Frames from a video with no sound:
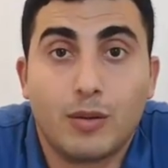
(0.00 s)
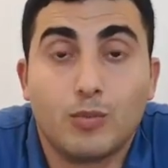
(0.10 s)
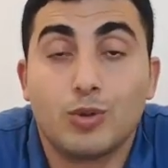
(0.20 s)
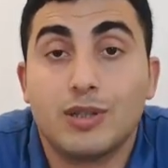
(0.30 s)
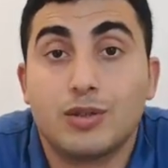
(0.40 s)

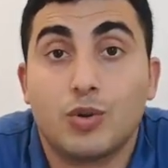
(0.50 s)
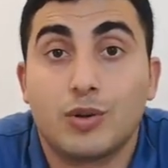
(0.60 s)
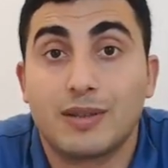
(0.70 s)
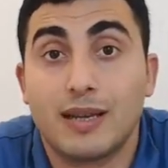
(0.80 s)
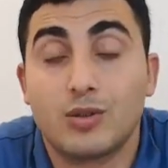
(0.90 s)
Burada
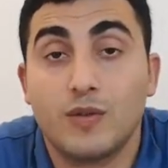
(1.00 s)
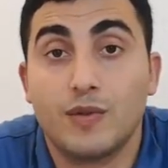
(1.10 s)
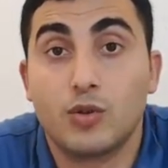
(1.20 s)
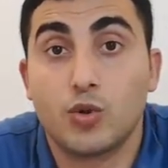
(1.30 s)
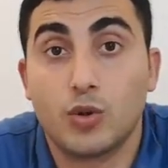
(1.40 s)
çok taksi
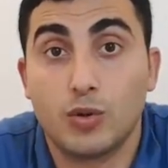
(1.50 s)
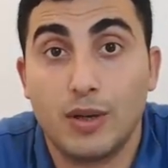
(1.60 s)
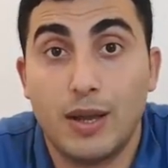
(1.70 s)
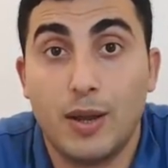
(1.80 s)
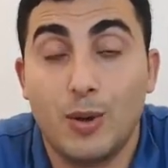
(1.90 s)
şoförü çok
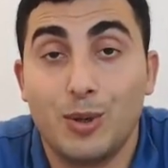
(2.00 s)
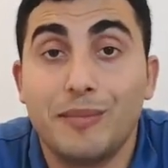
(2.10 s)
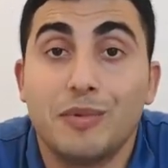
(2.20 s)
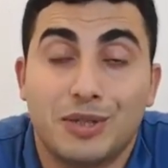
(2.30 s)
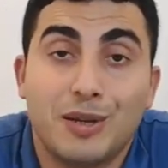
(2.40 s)
e,
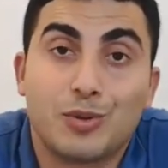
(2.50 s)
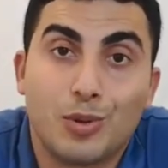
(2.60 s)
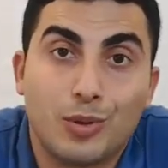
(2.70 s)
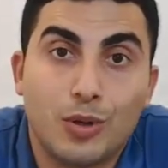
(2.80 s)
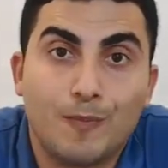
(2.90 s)
önemli bir şey
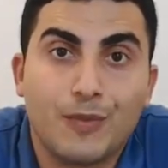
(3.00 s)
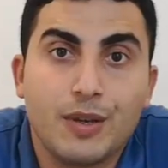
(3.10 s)
söylüyor.